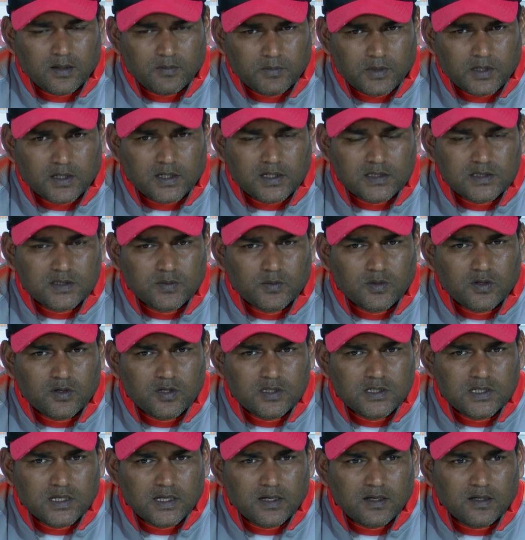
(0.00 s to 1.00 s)
আমার কাছে মনে
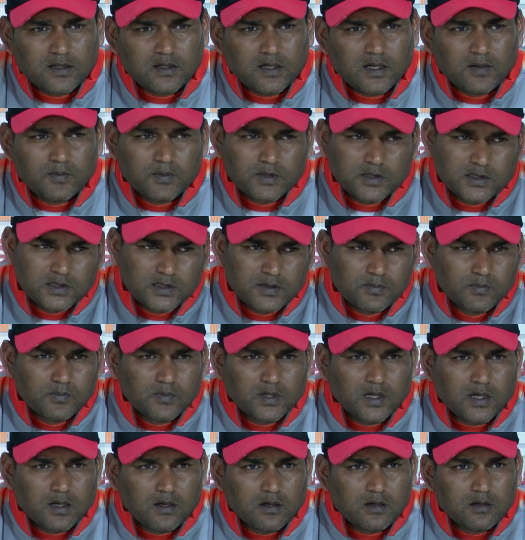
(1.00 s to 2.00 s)
হয় যে আমাদের টিম
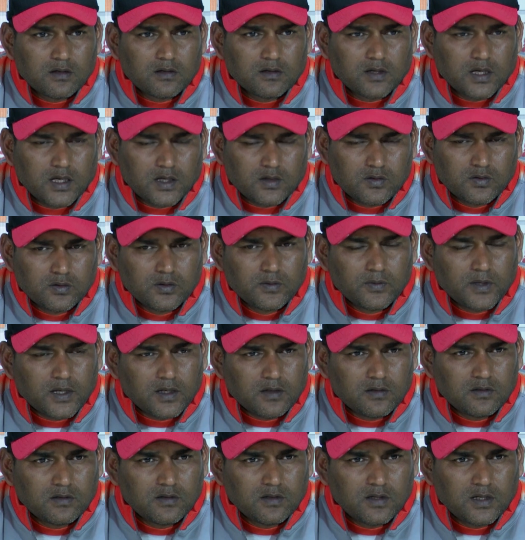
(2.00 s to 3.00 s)
খুবই
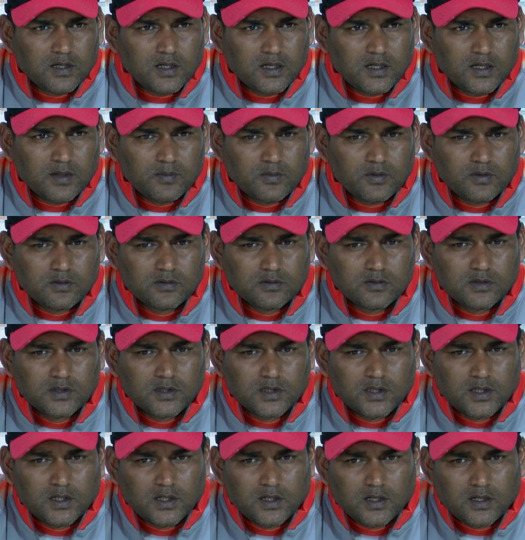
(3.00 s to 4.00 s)
ভালো এবং
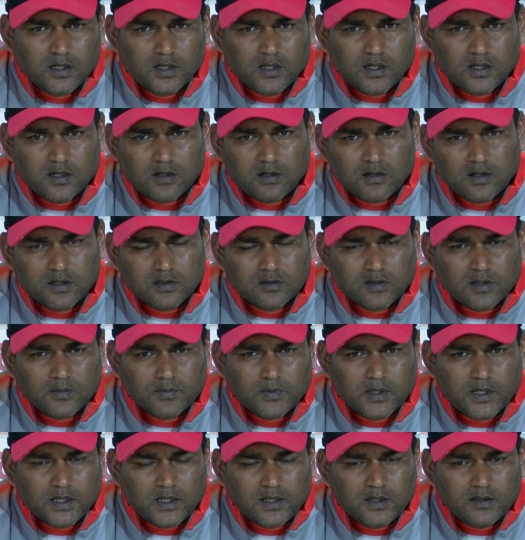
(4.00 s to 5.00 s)
হয়তো
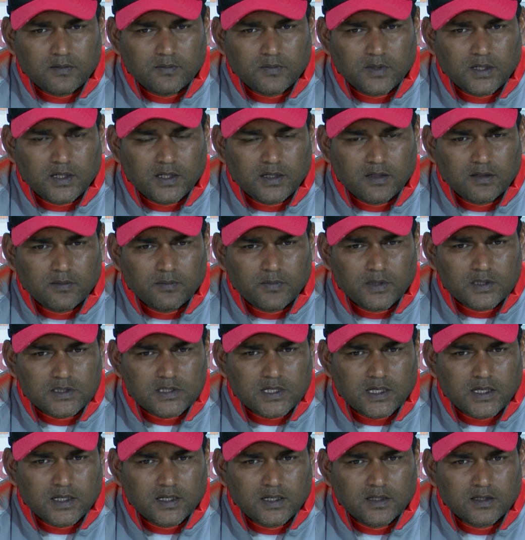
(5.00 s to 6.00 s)
আমরা এই
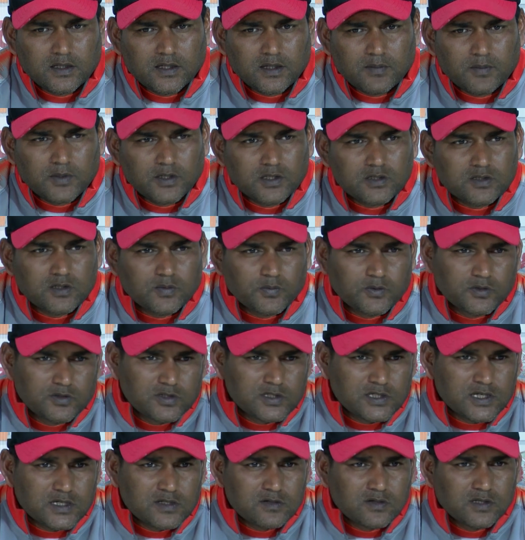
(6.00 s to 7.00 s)
ম্যাচটা হারিয়েতে আমাদের সব
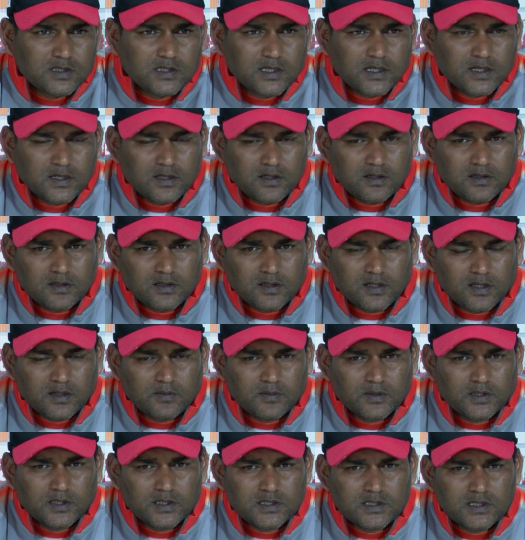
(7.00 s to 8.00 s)
কিছু শেষ হয়ে যায়নি
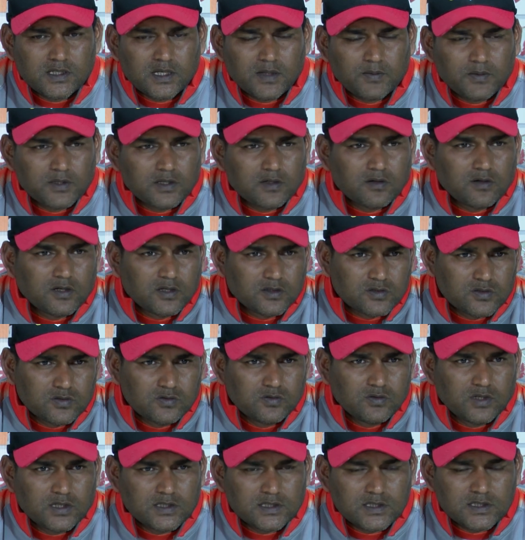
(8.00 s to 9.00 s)
আমাদের স্টিল আমাদের অনেক
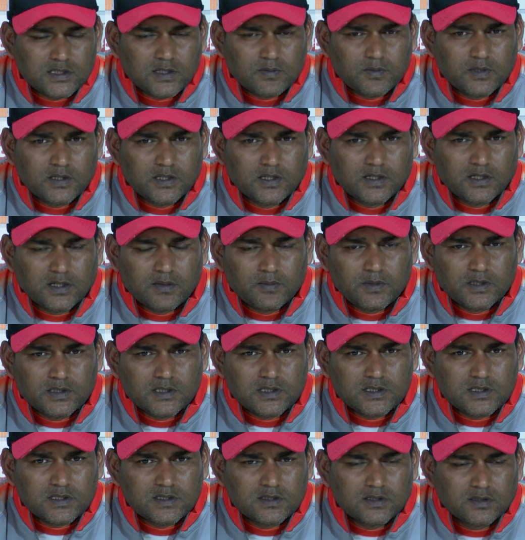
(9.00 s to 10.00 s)
সুযোগ আছে সামনে তিনটা ম্যাচ
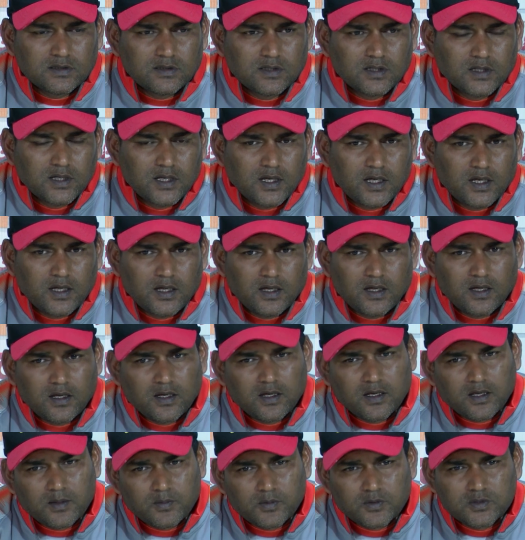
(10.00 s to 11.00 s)
আছে
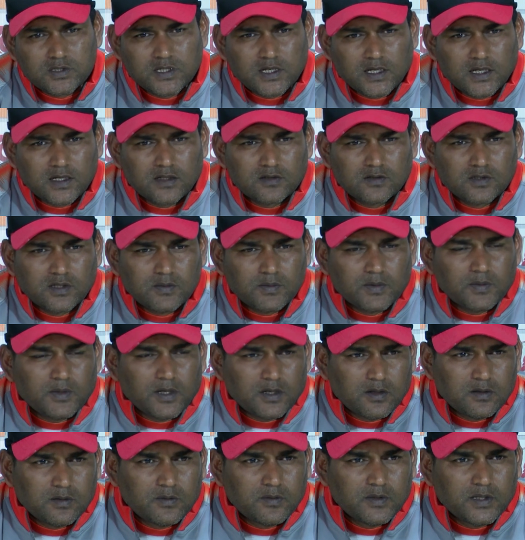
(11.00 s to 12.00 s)
এবং সেখানে যদি আমরা
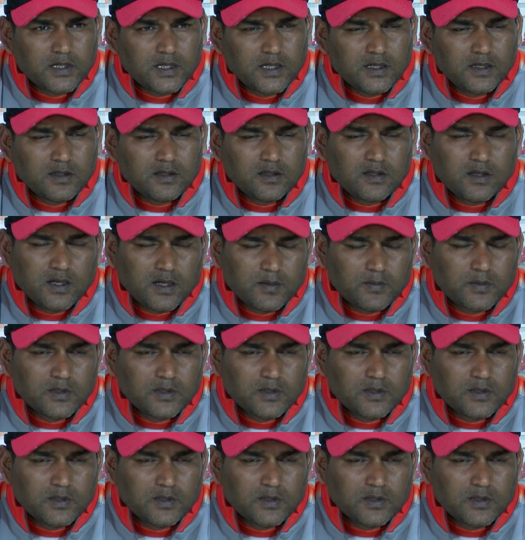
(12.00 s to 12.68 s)
ভালোভাবে খেলি তাহলে